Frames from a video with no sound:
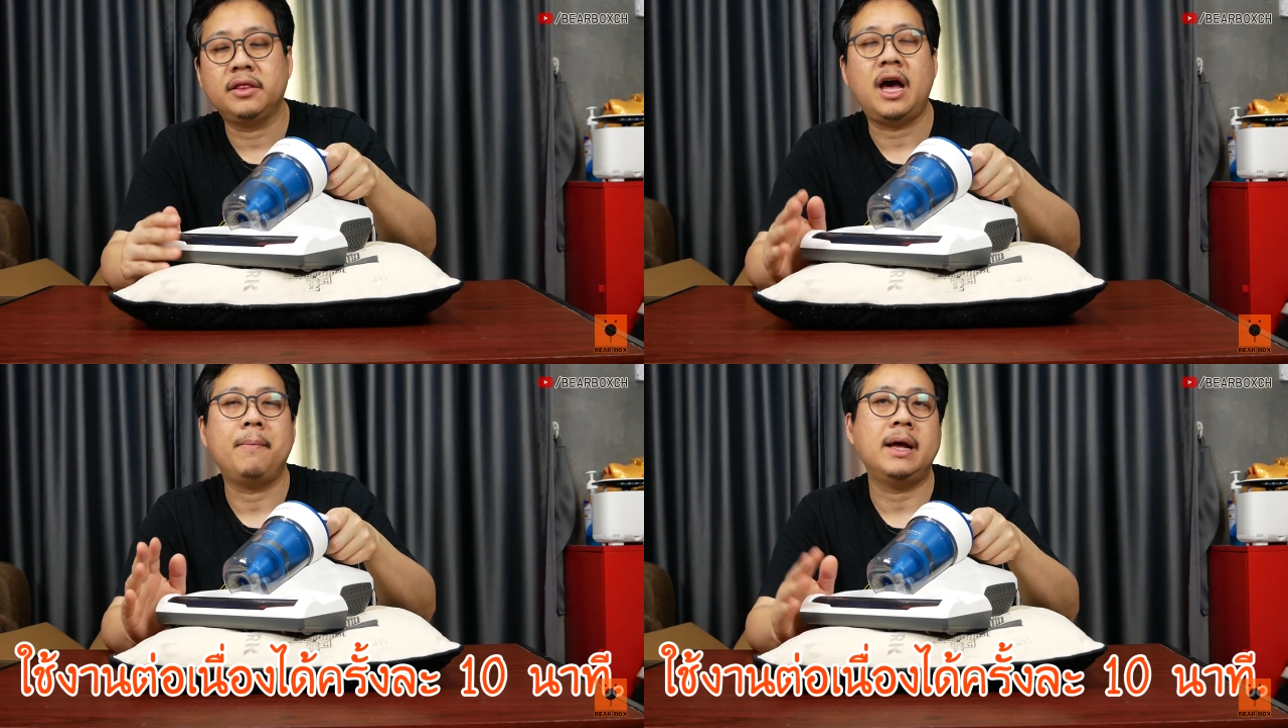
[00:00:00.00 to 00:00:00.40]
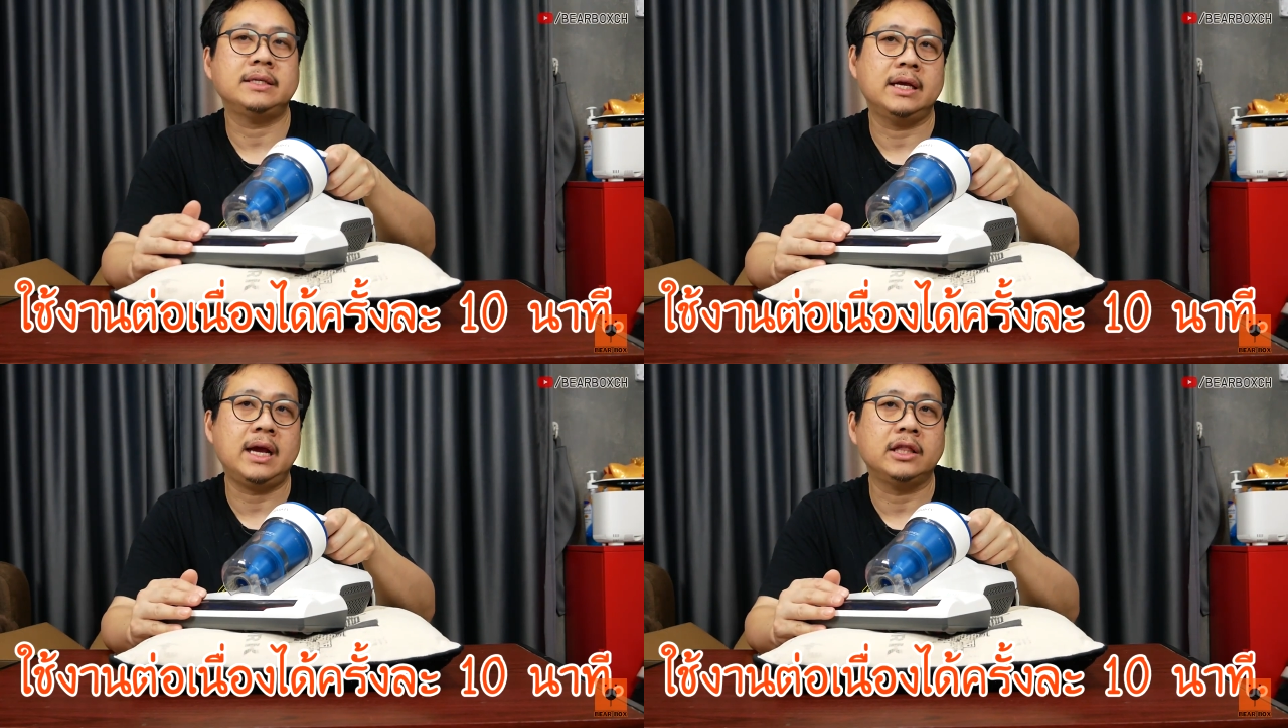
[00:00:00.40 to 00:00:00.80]
สามารถ
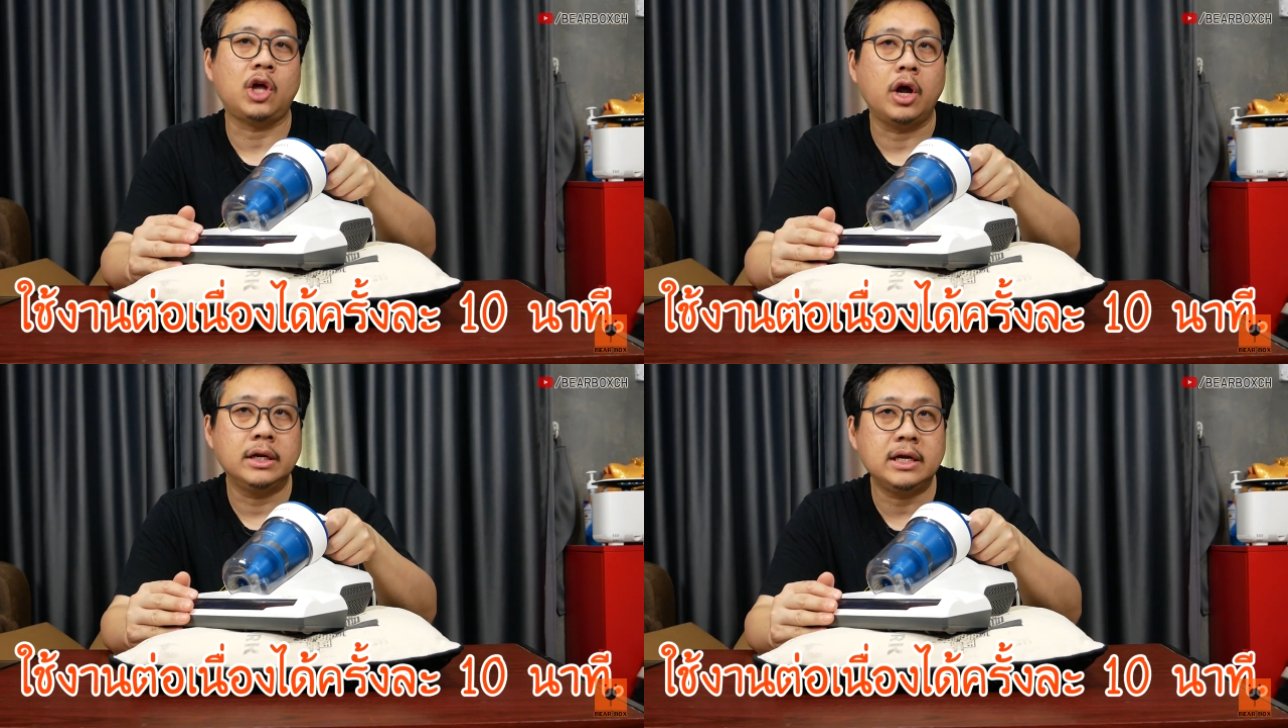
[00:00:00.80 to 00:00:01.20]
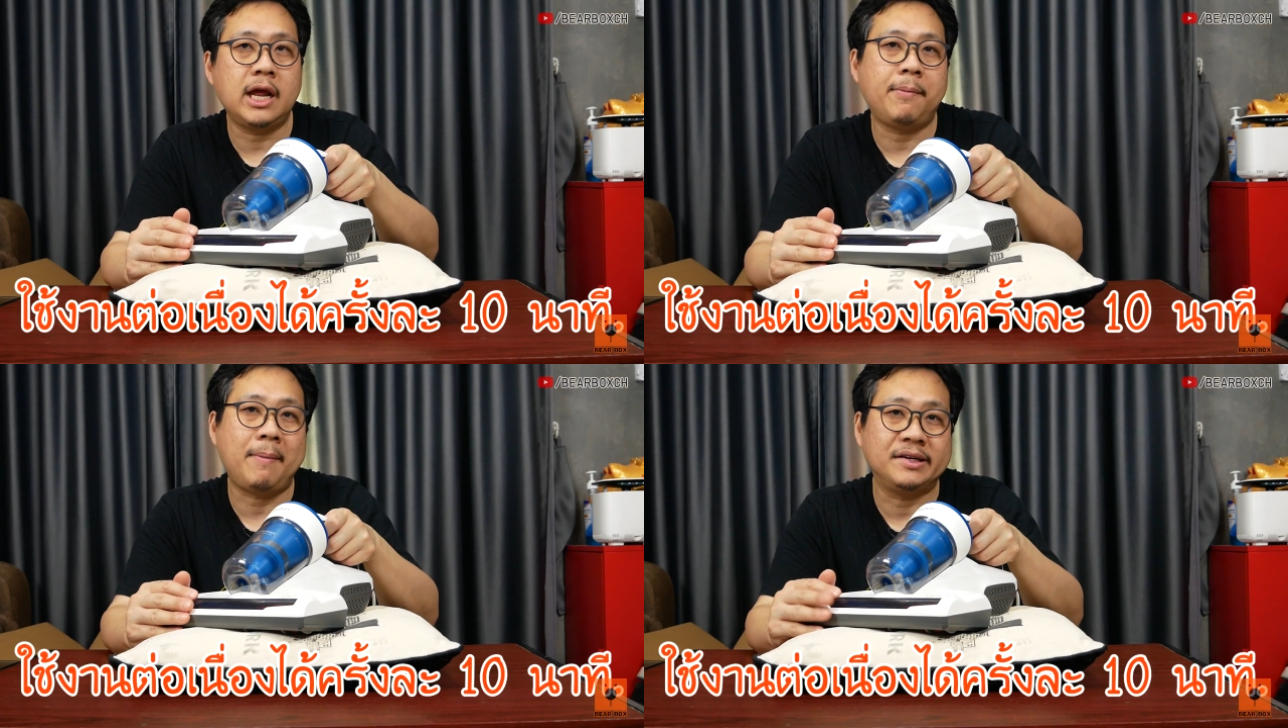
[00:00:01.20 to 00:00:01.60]
ใช้งานต่อเนื่องได้
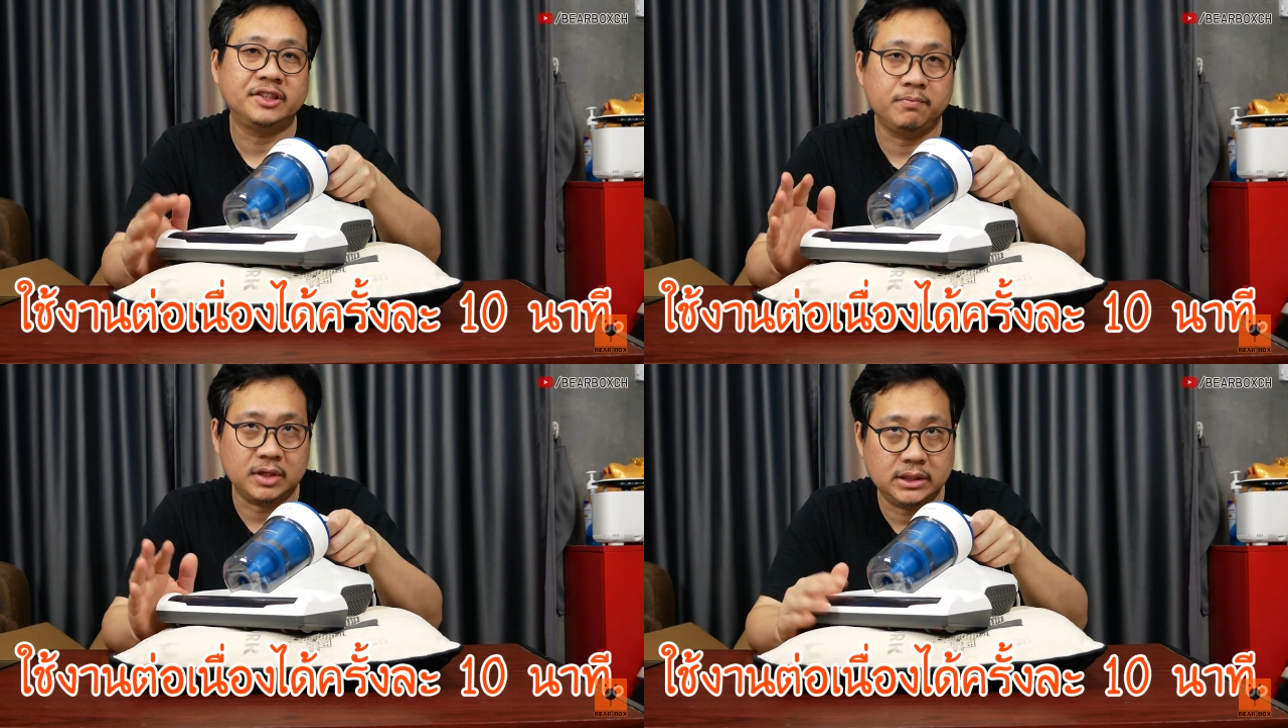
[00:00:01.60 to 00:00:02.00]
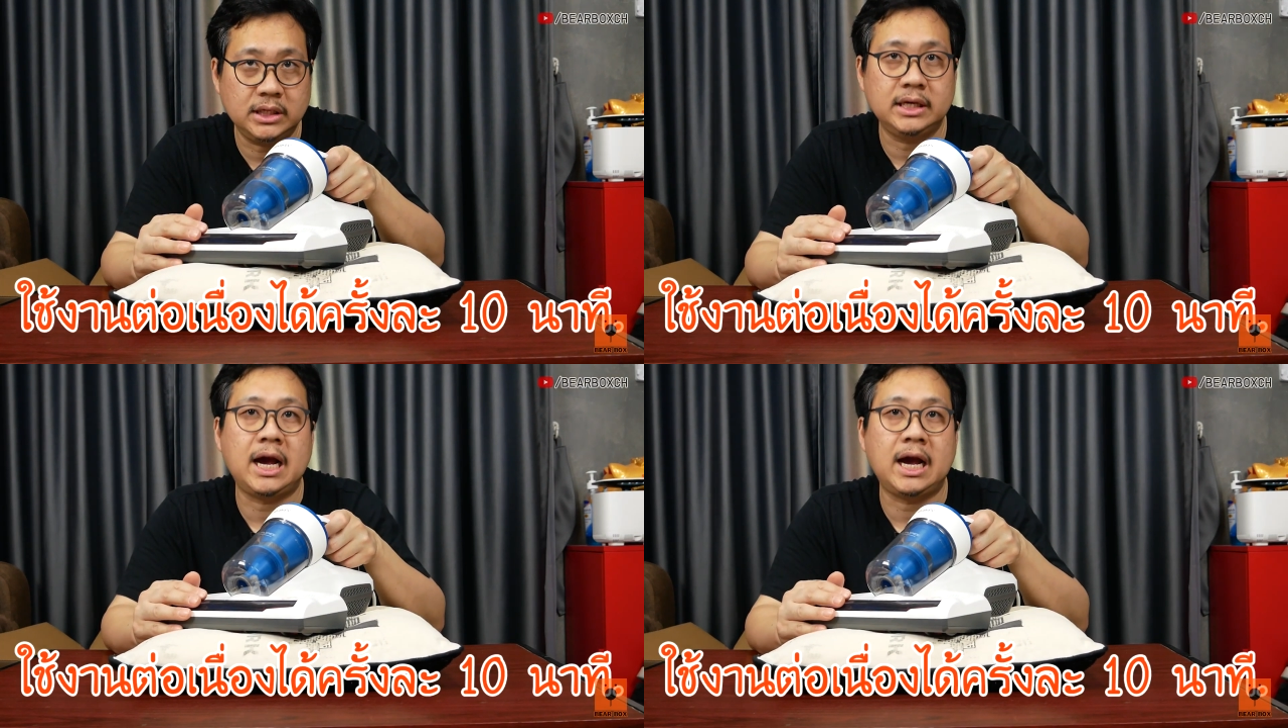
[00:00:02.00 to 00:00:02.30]
ประมาณ10นาที